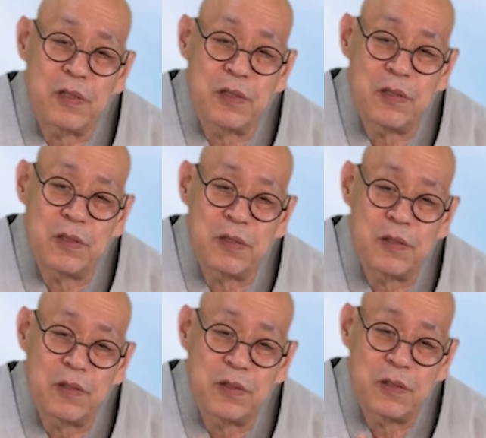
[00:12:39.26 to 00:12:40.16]

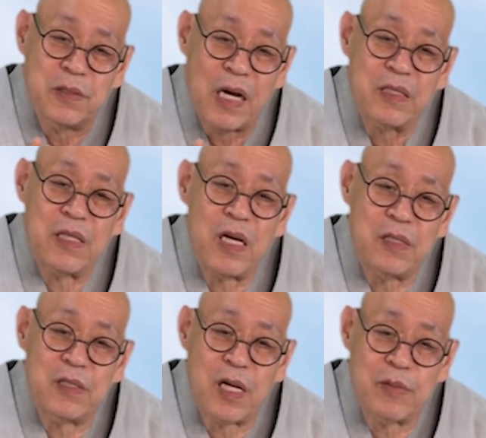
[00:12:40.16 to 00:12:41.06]
그
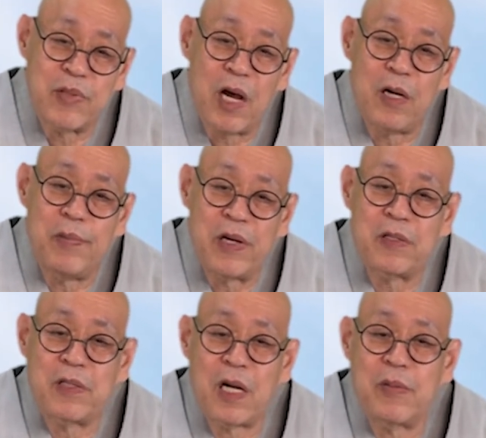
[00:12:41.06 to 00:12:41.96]
장사하는 사람,
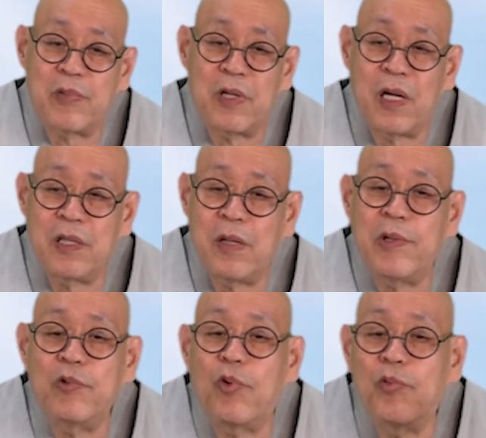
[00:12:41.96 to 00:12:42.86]
사업하는
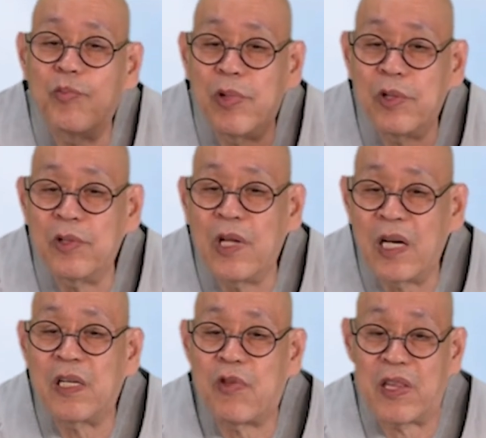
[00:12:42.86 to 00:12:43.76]
사람들한테만 돈 버는
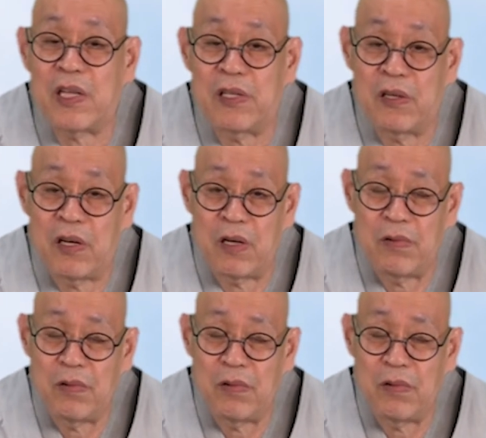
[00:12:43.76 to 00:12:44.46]
날이 됐다는 거예요.